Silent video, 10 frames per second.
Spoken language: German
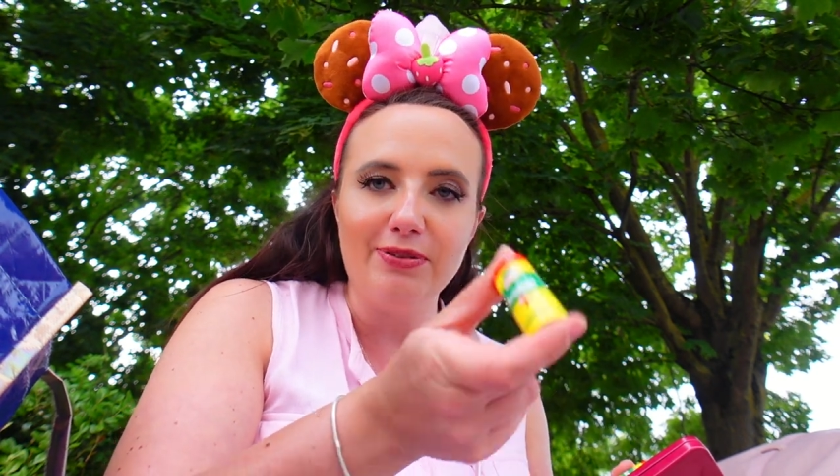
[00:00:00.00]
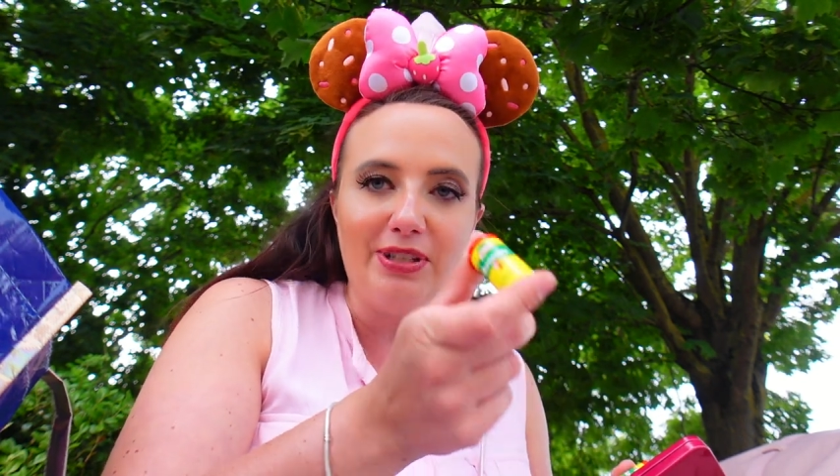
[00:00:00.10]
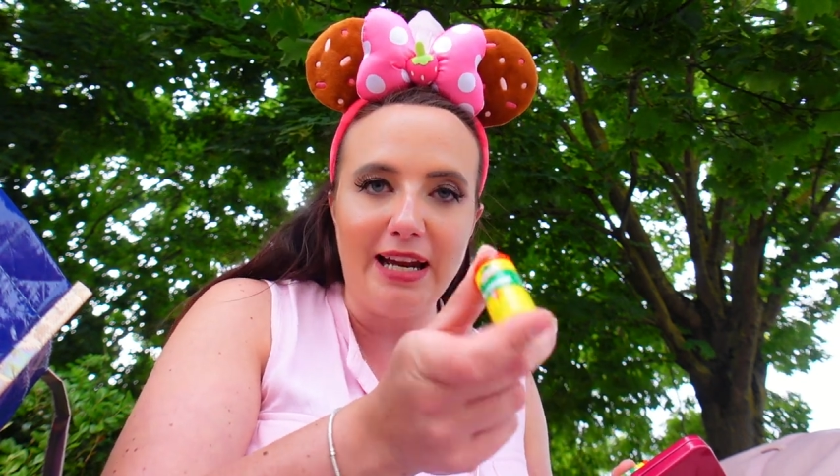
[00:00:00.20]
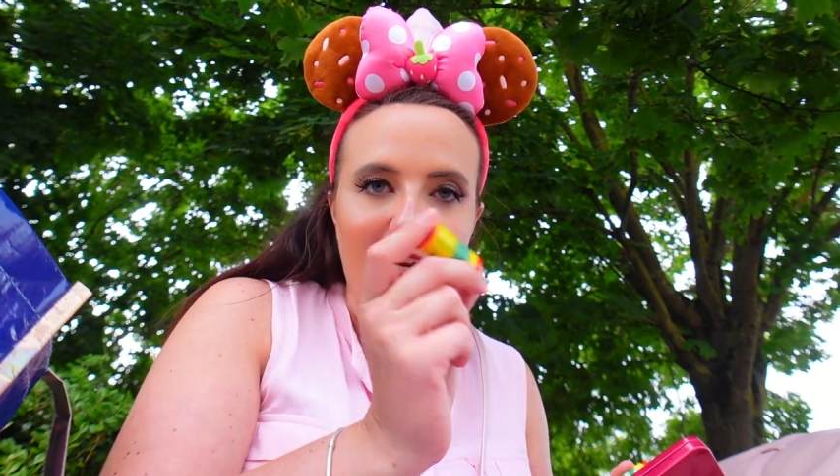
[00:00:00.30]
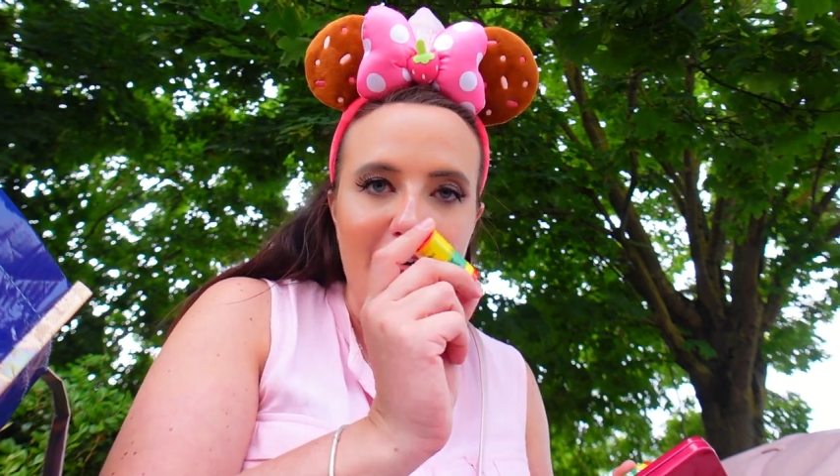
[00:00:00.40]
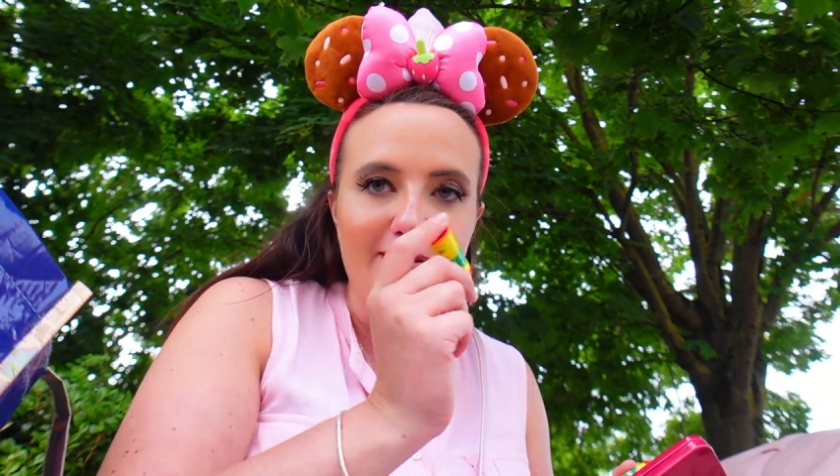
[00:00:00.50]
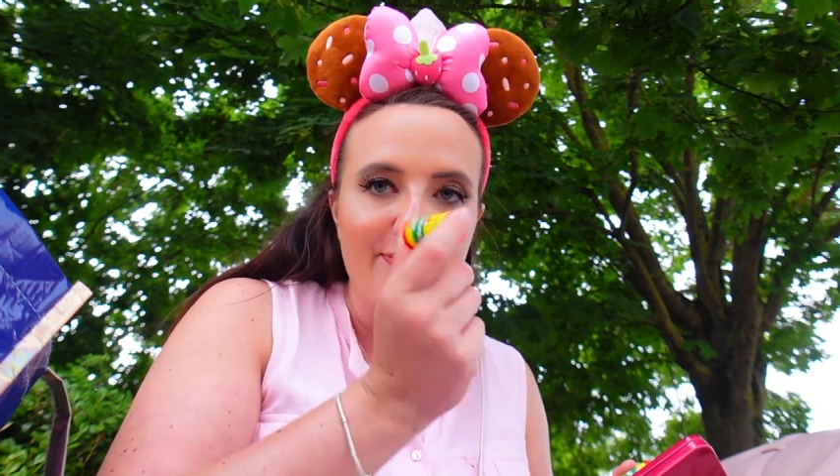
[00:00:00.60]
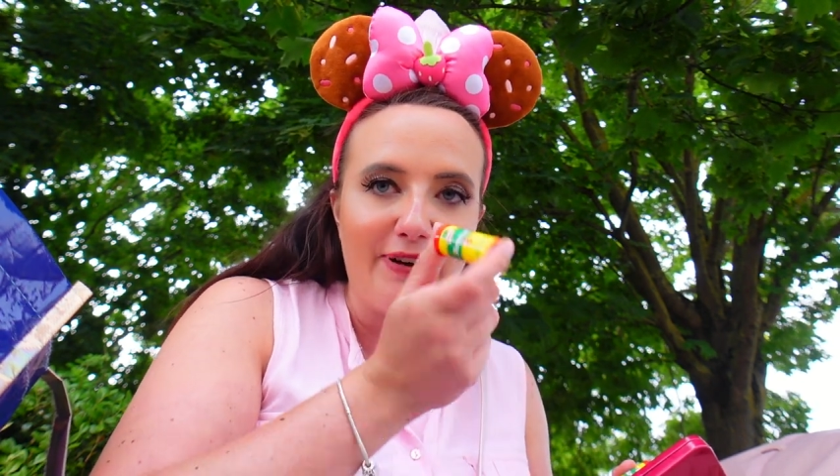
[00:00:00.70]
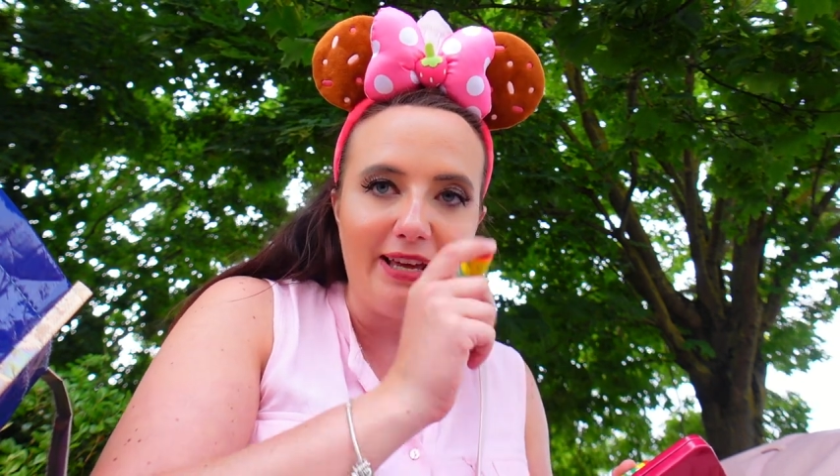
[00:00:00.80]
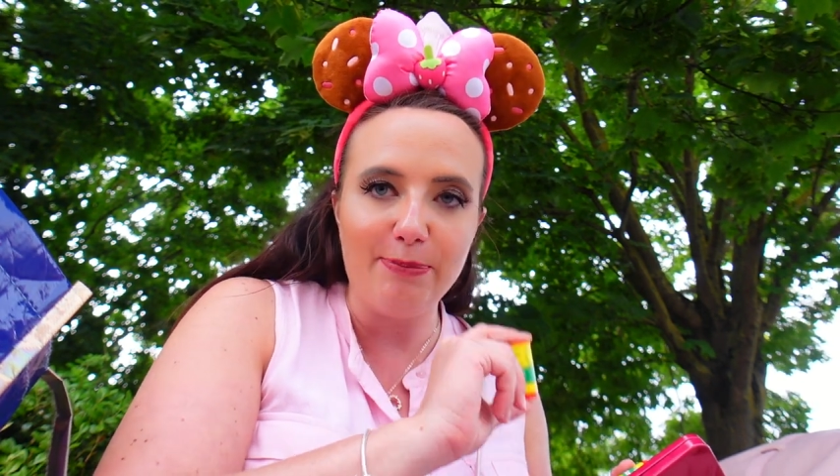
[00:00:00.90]
Und die anderen
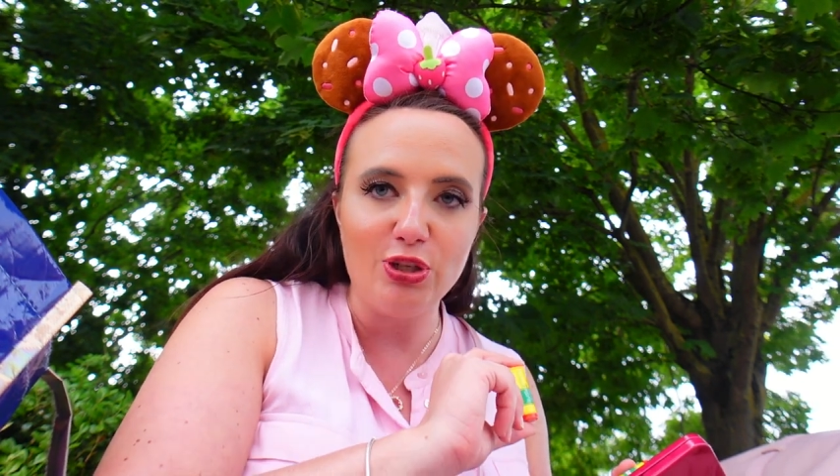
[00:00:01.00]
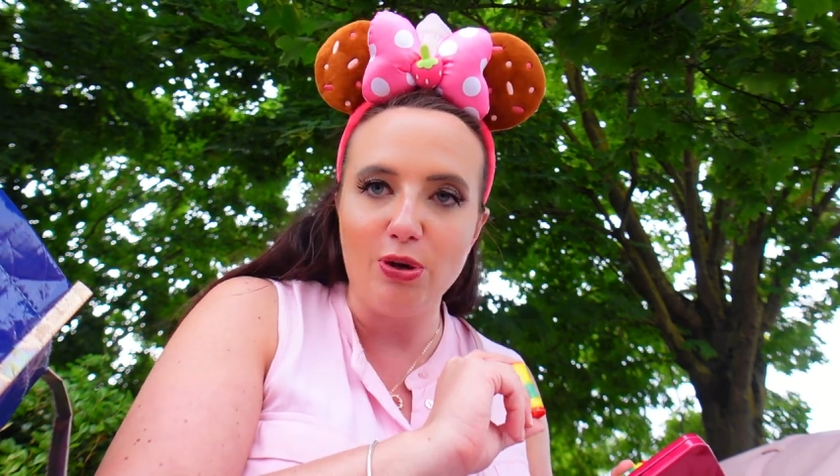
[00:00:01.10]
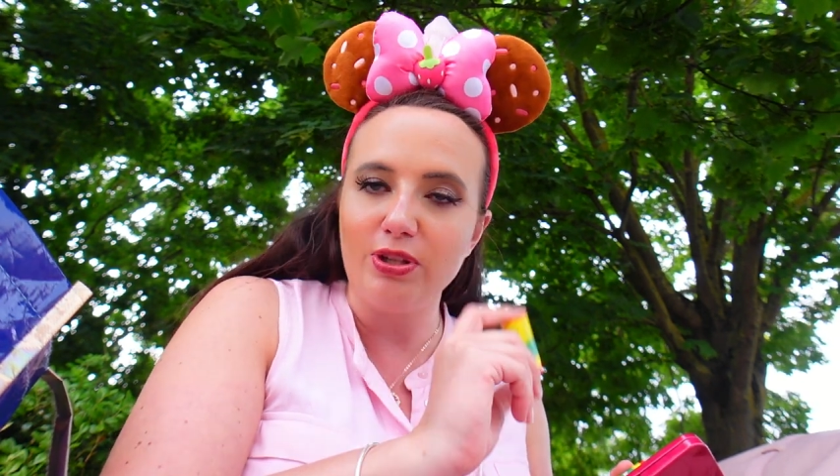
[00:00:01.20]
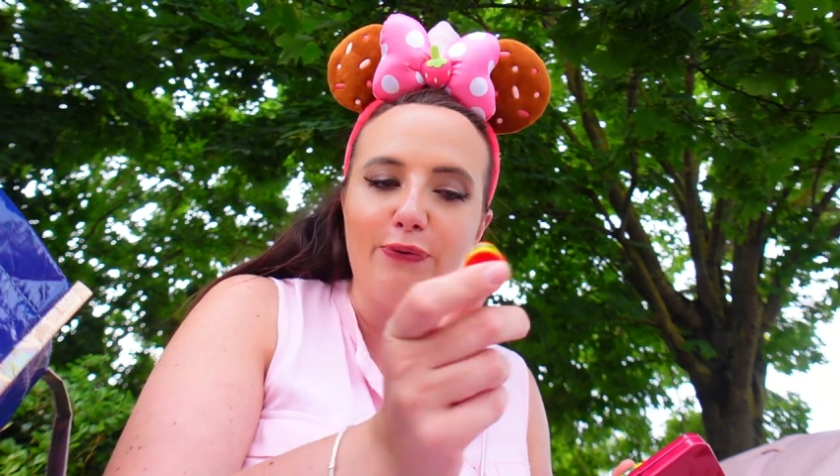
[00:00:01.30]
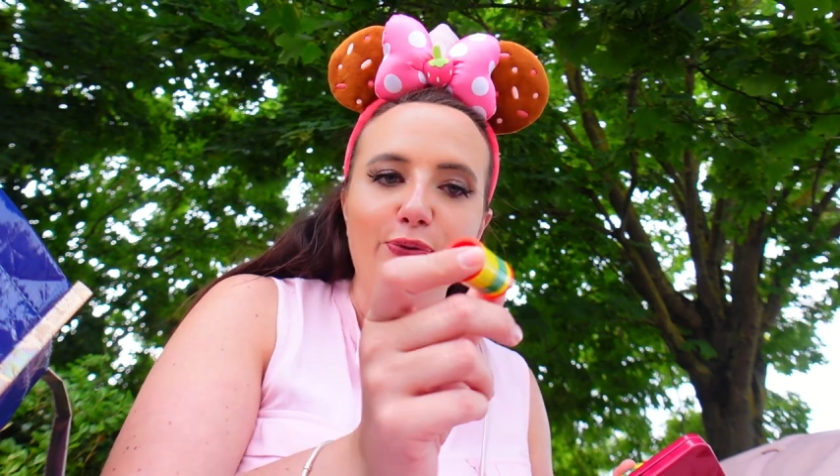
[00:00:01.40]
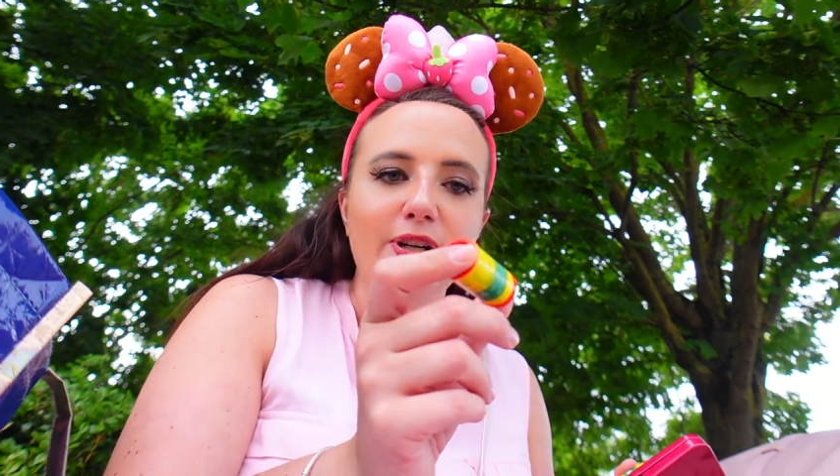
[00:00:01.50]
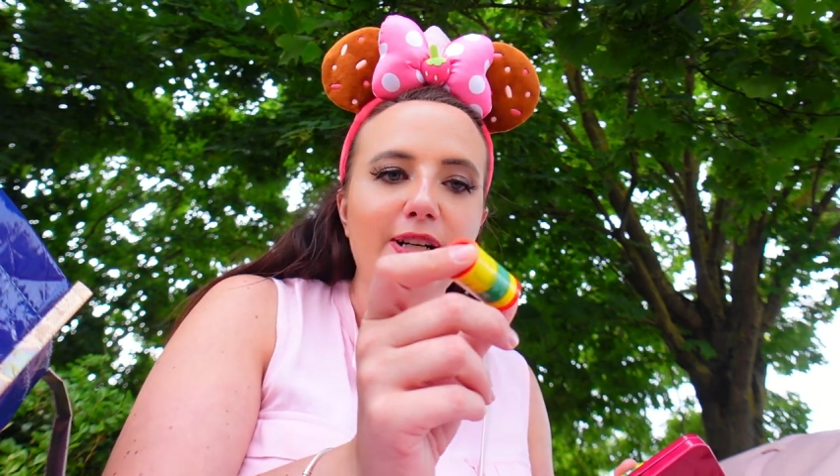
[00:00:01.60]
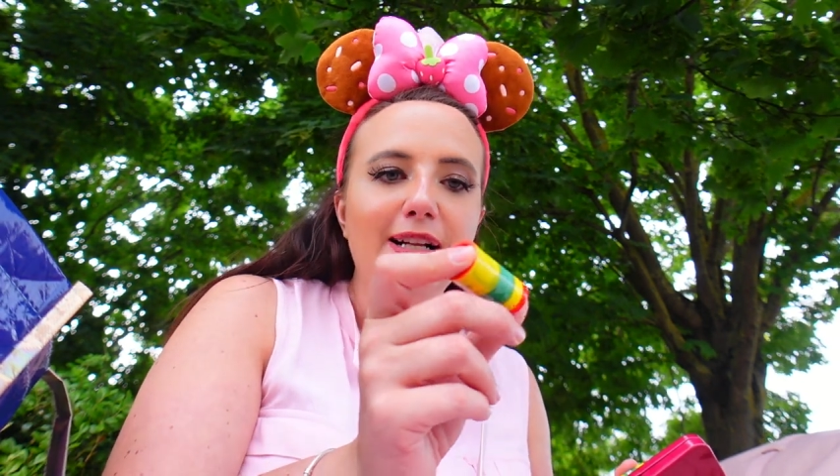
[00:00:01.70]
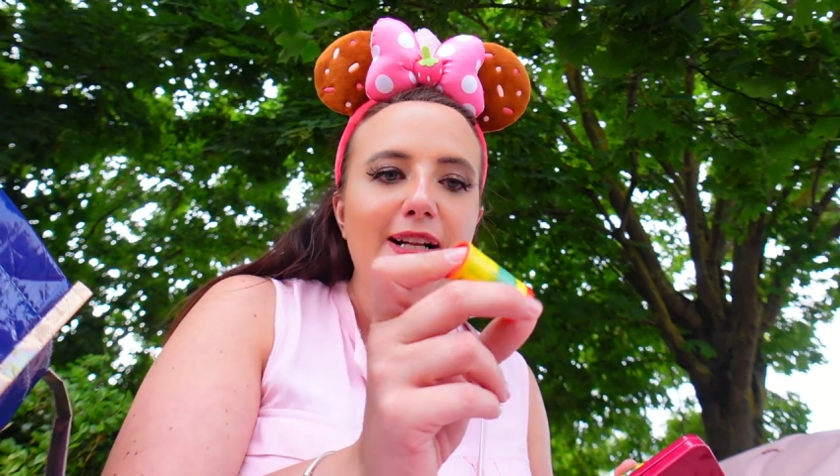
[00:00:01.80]
feiern mich auch dafür.